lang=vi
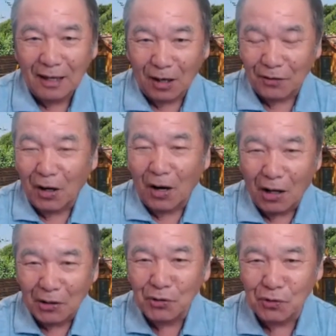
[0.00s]
lòng được
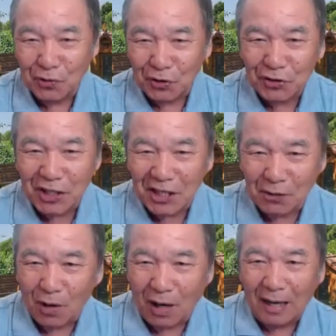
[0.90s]
ô tô cứ tì
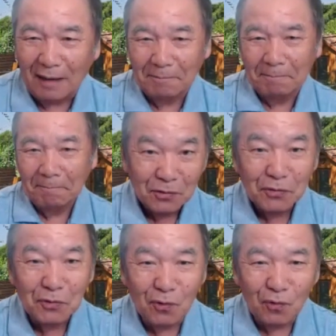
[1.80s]
và số
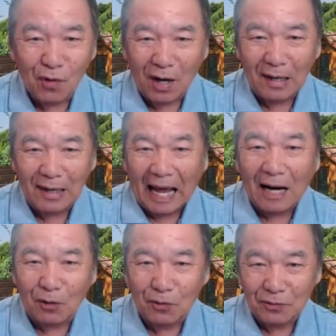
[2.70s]
số và đã
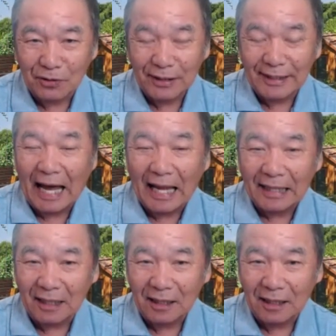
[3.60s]
lâu giả
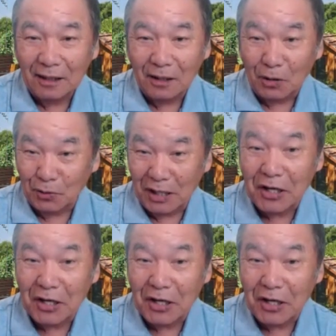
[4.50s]
nhờ đồ tế